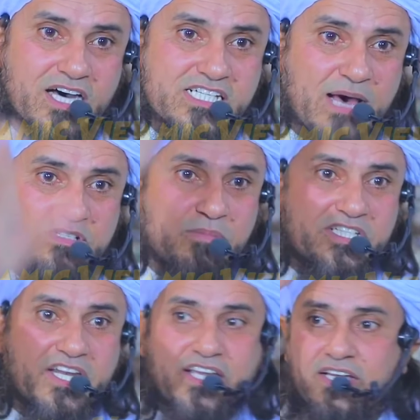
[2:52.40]
अजाब
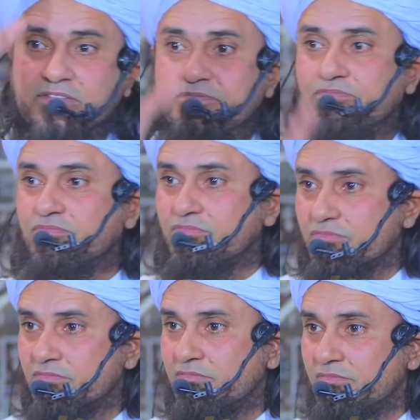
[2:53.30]
समझ रहे हैं
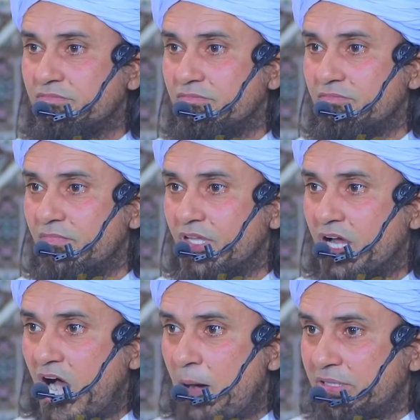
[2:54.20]

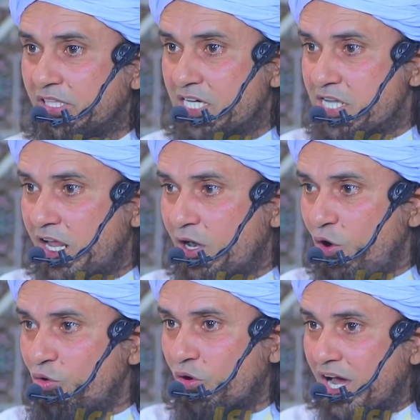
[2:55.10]
आप अंदाजा
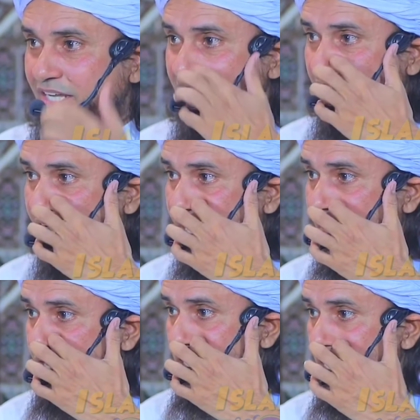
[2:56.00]
लगाओ कुरान क्या कह रहा
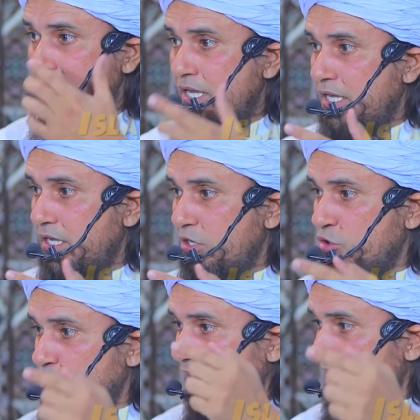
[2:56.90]
है
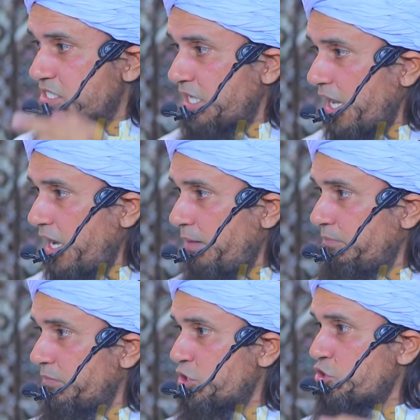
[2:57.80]
नू
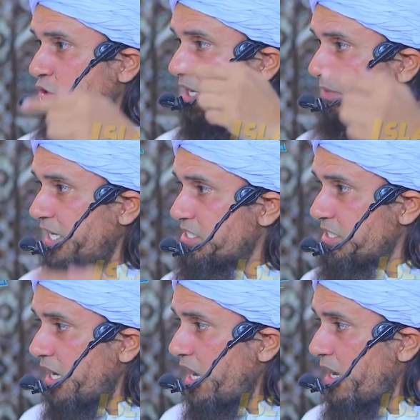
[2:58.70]
अलैहिस्सलाम शोएब
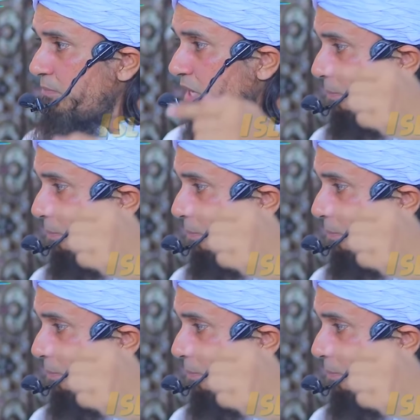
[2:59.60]
अलैहिस्सलाम